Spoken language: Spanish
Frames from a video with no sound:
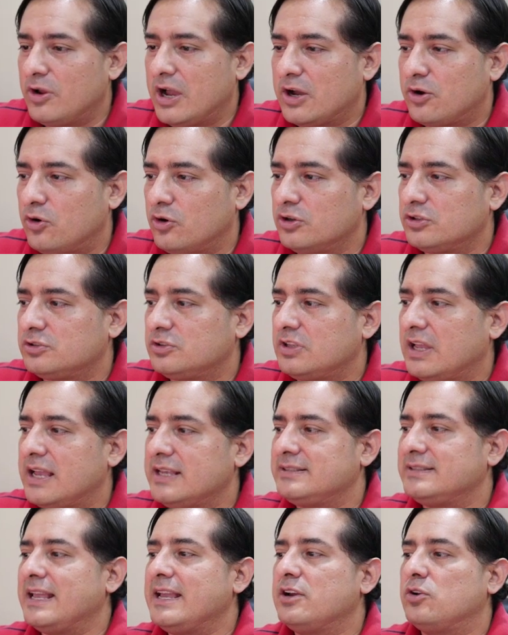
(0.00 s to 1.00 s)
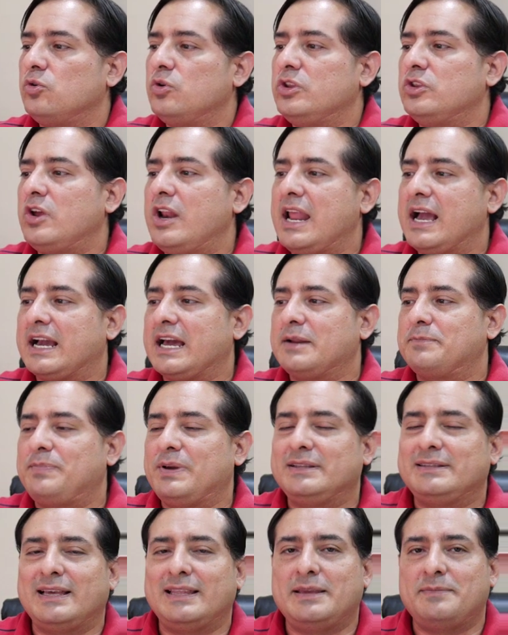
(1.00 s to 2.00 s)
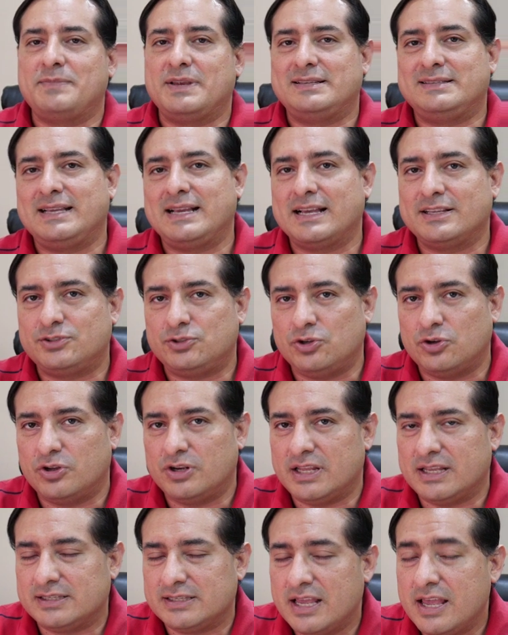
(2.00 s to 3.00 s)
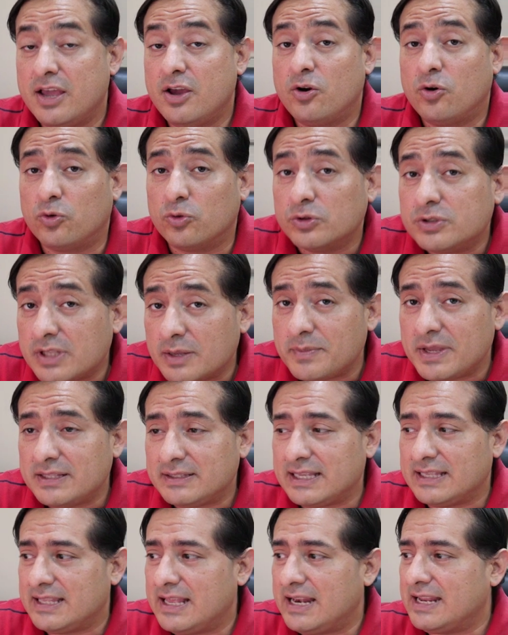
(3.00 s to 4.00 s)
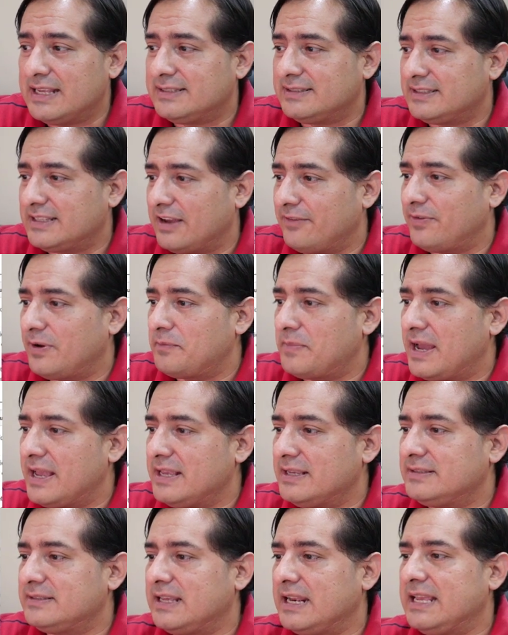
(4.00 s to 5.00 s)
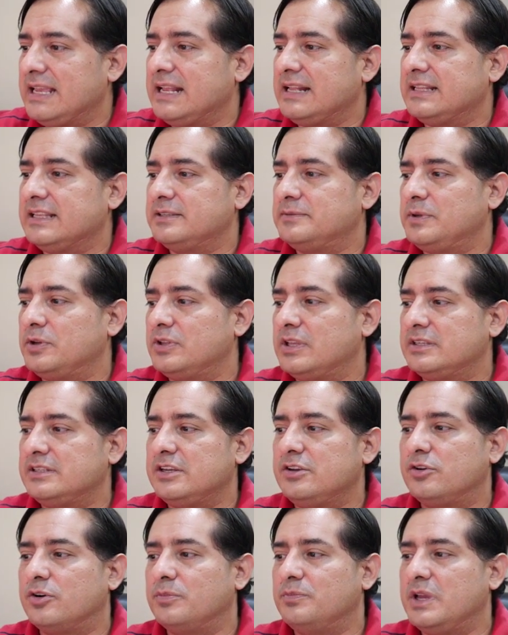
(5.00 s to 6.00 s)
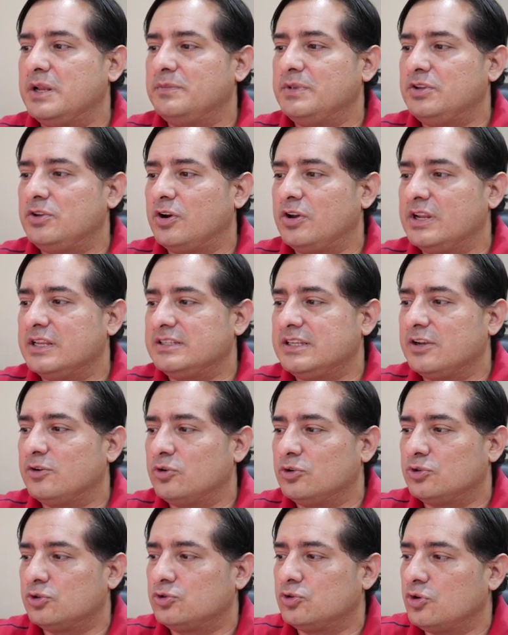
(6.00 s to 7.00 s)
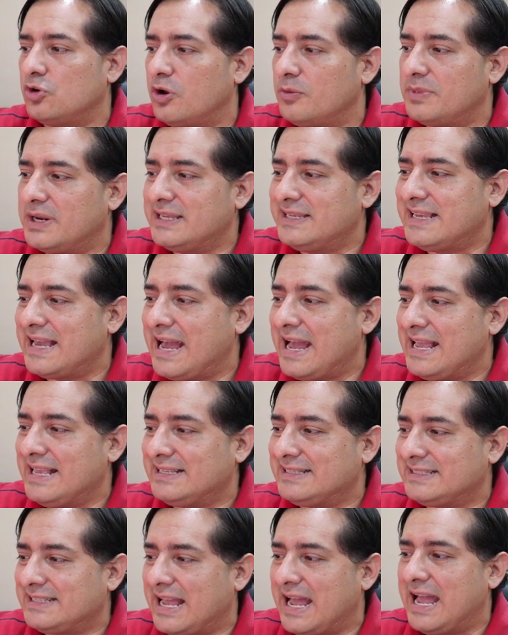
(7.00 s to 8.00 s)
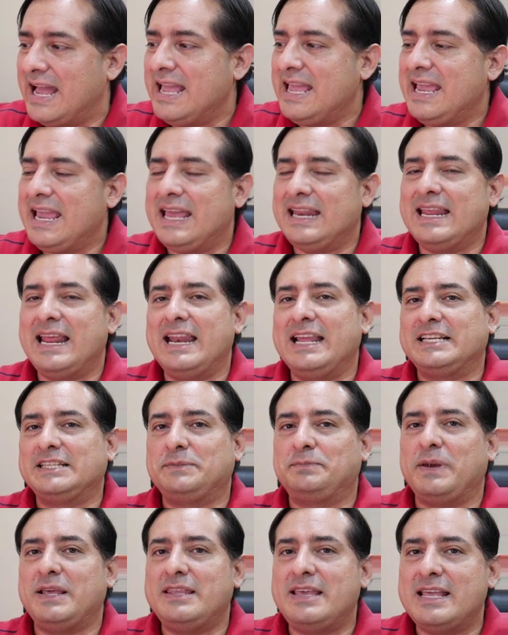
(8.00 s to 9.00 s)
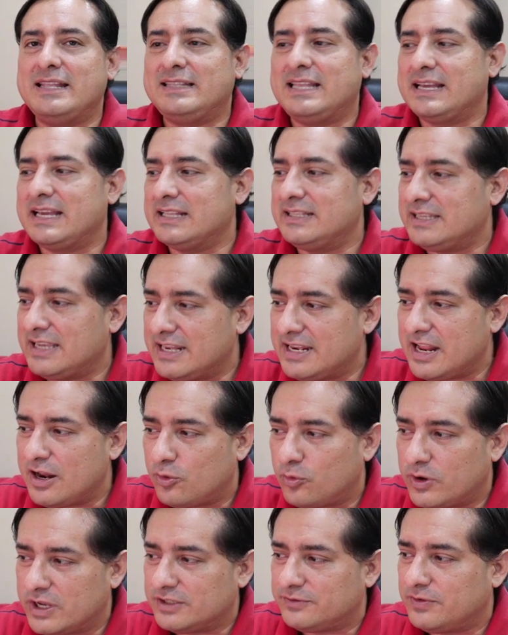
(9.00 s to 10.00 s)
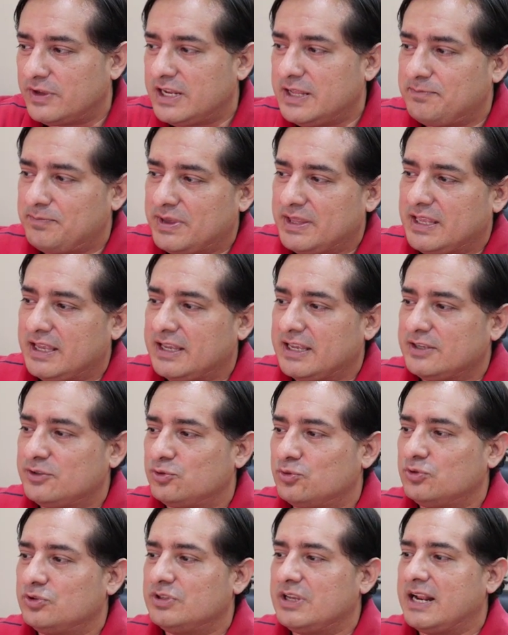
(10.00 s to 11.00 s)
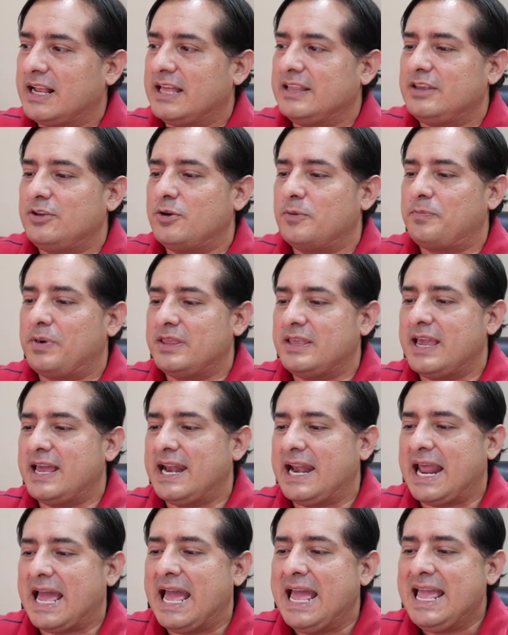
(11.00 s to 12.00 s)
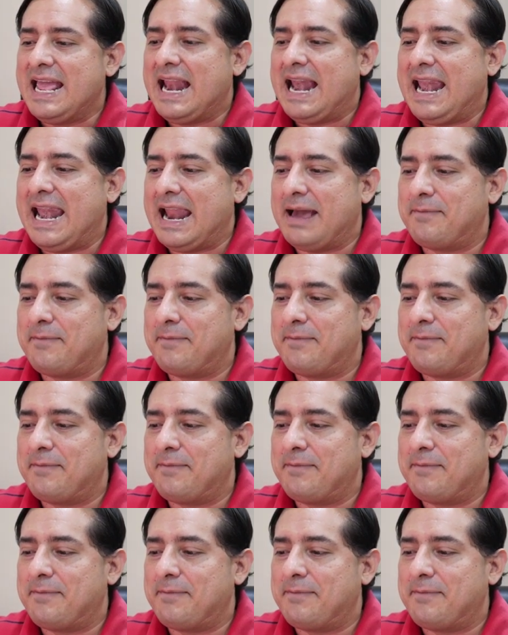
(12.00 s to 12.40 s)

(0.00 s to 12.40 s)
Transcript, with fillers: Costa está incluido en la carpeta de investigaciones justamente de la estafa maestra y el desvío de 5 mil millones. Incluso su nombre ya está en el expediente que tiene el juez Felipe de Jesús Delgadillo Padierna. La